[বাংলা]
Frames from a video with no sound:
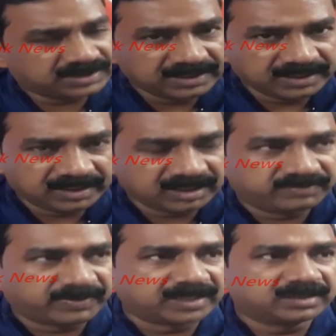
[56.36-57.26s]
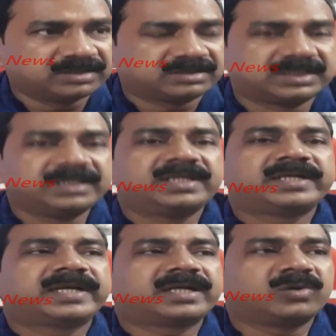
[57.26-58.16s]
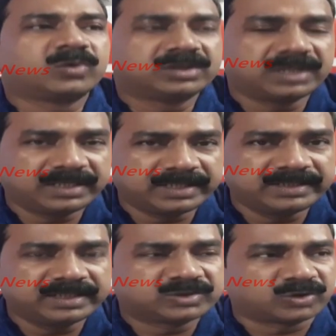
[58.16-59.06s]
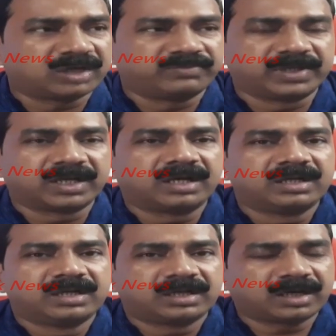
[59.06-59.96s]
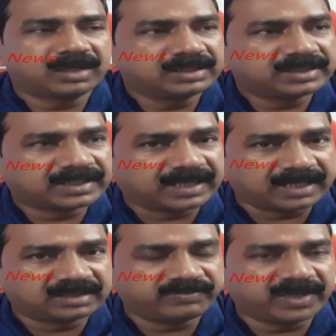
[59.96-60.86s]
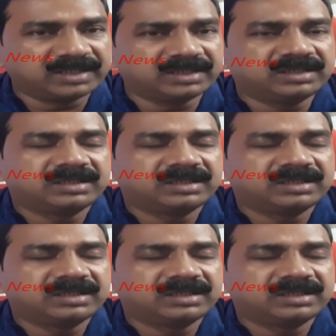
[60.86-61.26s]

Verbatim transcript: সিন্ডিকেট পার্টি সিন্ডিকেট লোকদেরকে নিয়ে চলাফেরা কারণ এদের কাটমানি